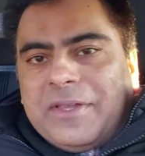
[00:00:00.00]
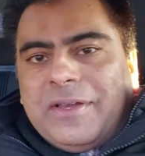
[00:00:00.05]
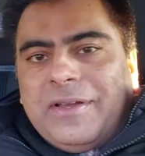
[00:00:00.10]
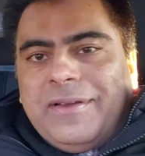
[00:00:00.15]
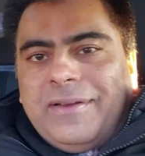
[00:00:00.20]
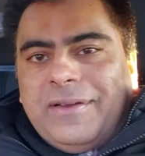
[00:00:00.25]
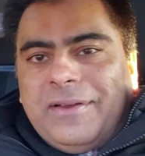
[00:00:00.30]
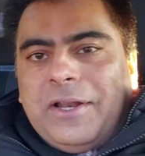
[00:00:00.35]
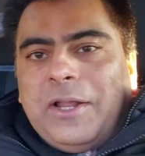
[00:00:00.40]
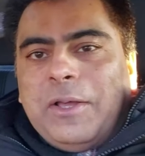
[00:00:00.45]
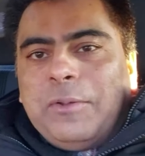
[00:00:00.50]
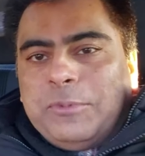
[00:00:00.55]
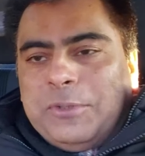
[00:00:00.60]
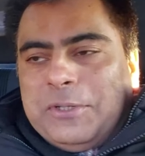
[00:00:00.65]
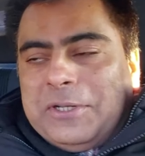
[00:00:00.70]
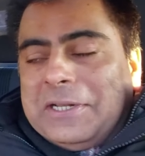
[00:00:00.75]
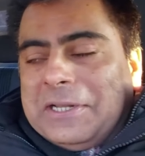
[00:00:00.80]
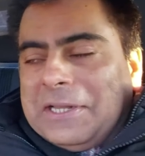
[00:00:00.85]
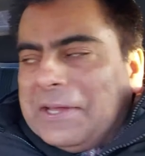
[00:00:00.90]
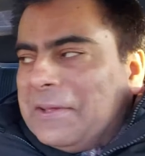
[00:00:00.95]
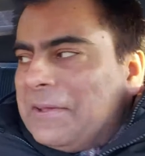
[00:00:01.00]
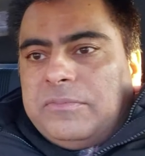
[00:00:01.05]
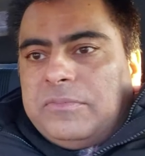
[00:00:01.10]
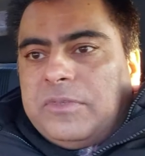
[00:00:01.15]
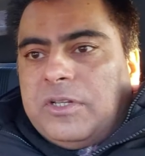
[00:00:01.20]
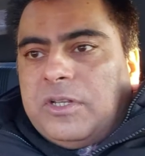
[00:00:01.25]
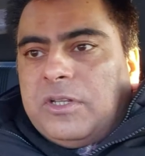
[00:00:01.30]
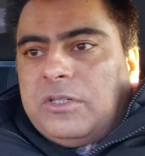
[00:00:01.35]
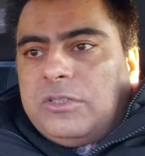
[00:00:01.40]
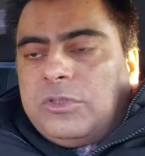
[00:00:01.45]

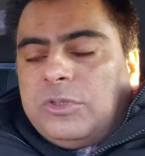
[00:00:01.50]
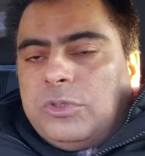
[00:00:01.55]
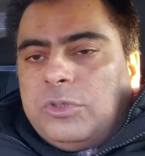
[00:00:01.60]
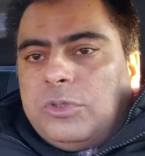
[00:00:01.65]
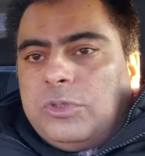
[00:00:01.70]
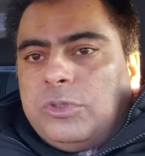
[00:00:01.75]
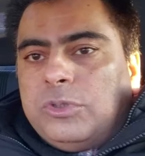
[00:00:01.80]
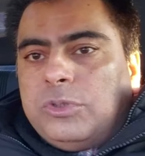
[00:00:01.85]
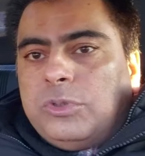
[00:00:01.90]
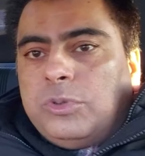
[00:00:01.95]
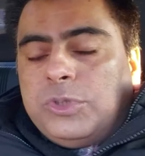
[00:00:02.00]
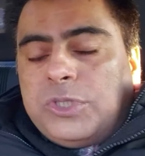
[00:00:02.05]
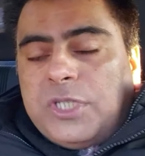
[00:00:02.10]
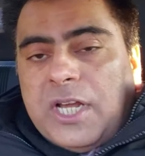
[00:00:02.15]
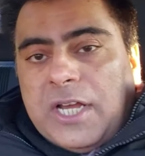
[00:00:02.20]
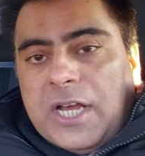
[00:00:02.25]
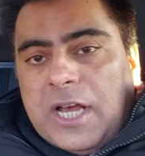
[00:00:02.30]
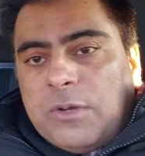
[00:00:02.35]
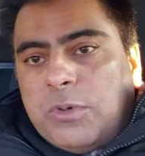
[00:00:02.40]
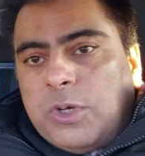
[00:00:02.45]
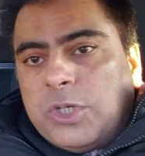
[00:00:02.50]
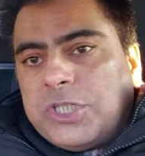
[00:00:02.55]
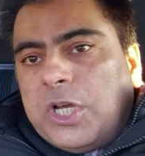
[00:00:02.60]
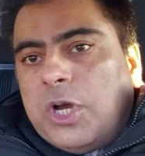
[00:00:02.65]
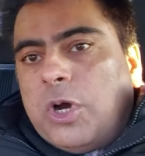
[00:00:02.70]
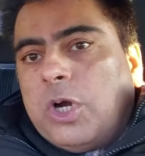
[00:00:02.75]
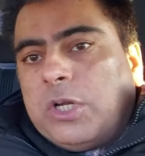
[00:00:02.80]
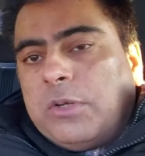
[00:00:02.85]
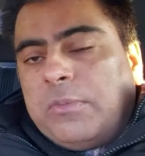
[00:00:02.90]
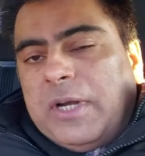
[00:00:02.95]
अल्हम्दुलिल्लाह जो दूसरा कार वॉश
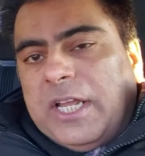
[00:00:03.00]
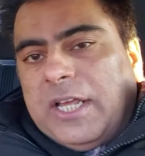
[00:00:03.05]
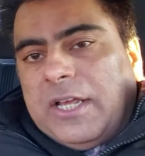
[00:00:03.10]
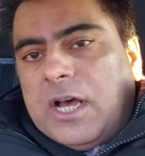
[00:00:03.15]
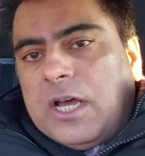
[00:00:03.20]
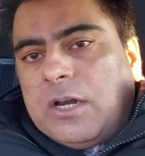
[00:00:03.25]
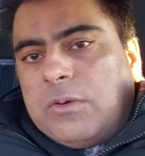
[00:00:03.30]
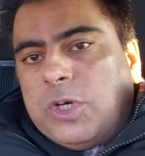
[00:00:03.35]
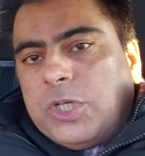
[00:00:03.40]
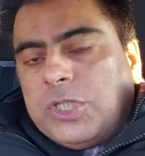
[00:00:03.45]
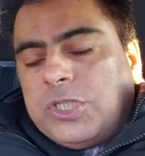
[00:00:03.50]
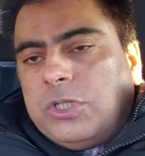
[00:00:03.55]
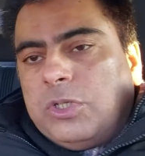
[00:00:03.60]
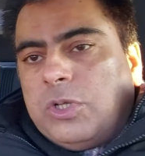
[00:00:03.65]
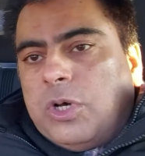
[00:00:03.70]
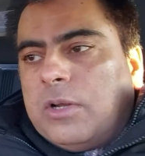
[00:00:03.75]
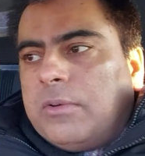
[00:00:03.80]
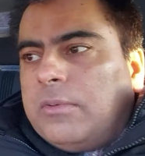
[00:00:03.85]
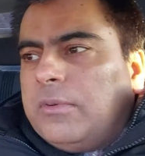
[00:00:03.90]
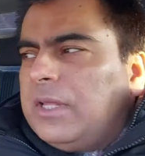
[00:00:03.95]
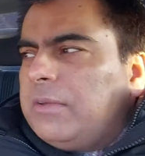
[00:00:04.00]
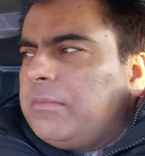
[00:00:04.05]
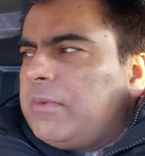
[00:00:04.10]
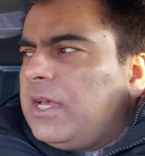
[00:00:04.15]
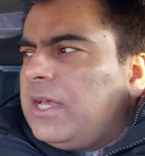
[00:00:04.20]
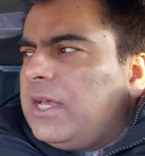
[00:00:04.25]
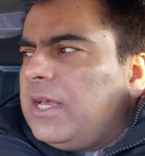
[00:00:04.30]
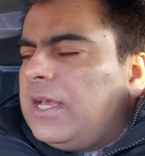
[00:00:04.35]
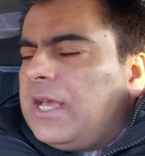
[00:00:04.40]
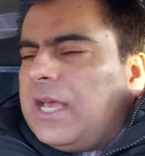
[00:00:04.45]
है ऑटोमेटिक कार वॉश नॉर्मली
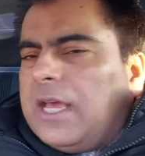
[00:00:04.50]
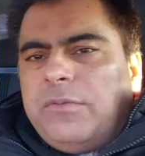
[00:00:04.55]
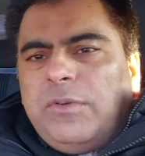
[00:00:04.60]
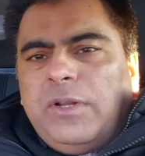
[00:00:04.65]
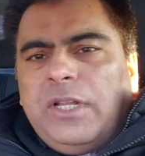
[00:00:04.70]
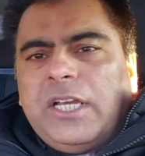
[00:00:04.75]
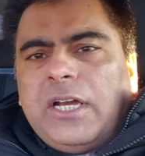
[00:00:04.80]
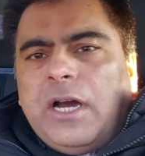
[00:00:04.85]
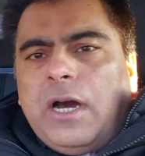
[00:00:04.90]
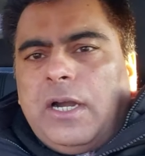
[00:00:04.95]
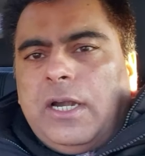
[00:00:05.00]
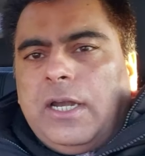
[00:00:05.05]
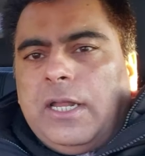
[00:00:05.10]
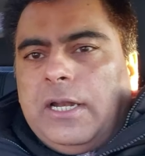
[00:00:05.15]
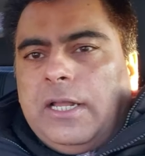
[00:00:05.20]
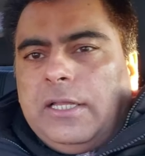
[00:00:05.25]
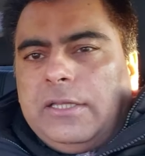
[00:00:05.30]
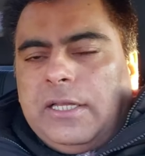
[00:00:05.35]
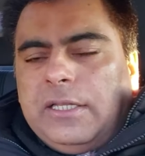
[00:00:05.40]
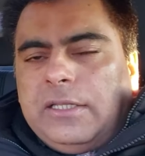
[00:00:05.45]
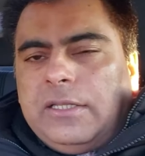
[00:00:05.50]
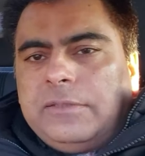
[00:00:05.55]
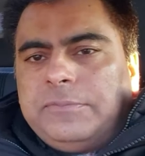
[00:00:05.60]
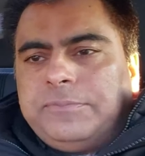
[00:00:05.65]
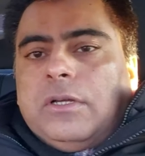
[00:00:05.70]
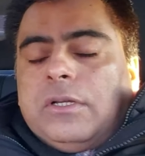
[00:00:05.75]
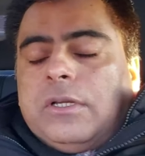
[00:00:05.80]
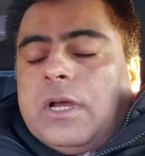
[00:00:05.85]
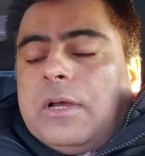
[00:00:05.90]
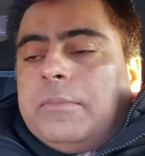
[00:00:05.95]
मैं एनअली कार ले लेता था
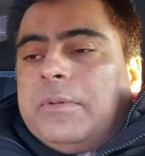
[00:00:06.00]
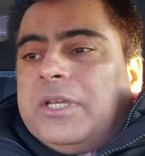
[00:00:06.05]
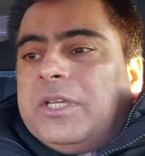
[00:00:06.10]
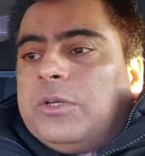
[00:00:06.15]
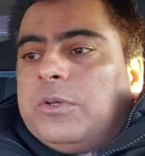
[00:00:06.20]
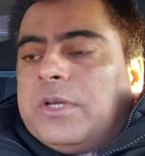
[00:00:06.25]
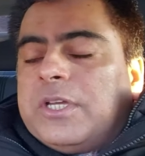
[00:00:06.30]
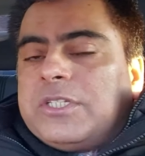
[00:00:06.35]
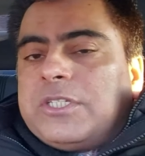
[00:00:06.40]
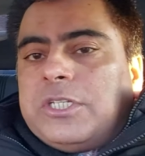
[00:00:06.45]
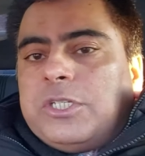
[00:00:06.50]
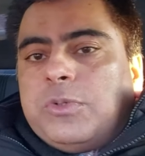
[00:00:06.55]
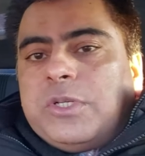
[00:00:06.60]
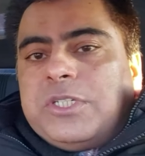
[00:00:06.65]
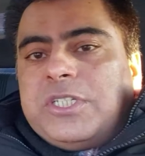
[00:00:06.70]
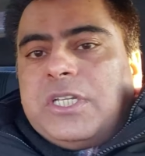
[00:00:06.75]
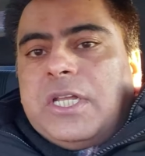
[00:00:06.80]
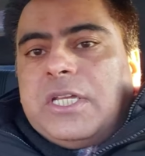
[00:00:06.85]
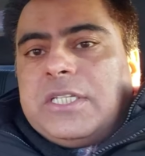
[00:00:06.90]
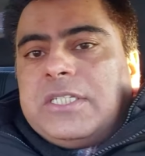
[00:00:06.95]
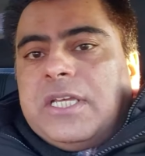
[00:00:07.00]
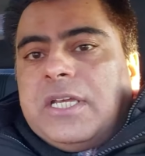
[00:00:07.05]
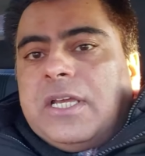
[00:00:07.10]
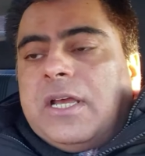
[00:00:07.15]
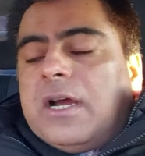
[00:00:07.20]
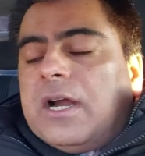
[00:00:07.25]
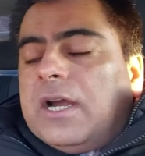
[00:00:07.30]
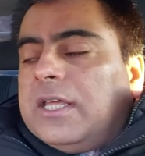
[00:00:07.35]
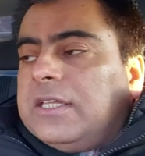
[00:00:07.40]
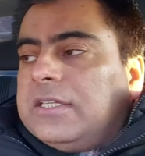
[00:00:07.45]
अभी क्योंकि सिचुएशन ऐसी है
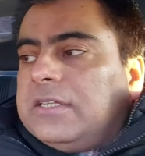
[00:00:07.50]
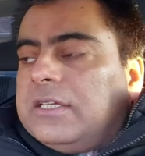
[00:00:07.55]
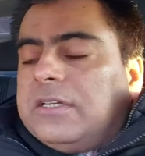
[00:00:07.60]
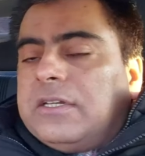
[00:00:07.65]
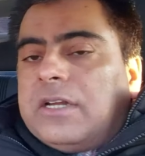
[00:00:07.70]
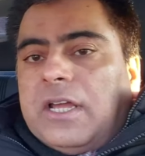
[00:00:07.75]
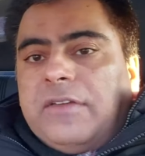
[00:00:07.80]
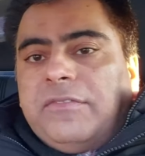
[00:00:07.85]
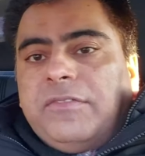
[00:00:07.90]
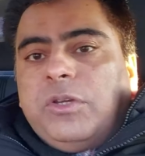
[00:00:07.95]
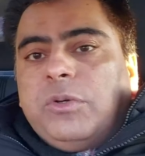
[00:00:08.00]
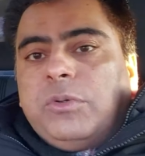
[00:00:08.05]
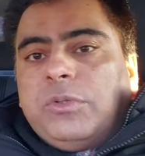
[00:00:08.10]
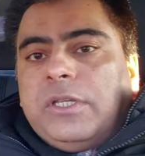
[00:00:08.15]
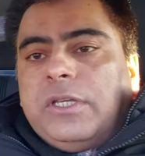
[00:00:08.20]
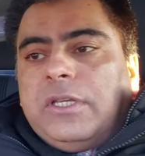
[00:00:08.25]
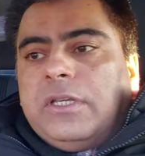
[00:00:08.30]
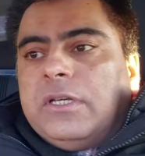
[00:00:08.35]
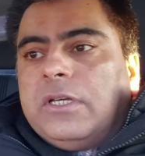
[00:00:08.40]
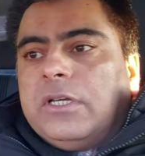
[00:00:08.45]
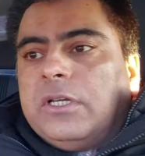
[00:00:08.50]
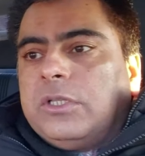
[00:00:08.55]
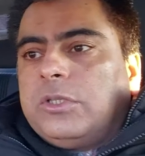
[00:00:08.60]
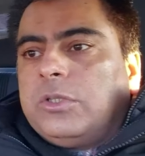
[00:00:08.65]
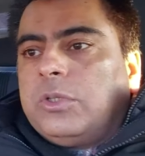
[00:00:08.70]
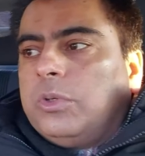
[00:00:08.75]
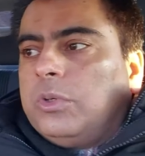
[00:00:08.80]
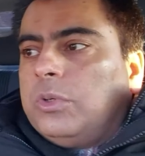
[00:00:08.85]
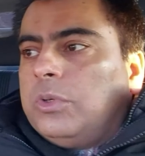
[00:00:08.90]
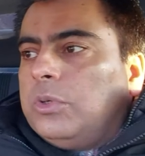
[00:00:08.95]
कि गाड़ी इतनी ड्राइव नहीं होती
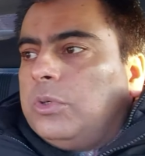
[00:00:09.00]
तो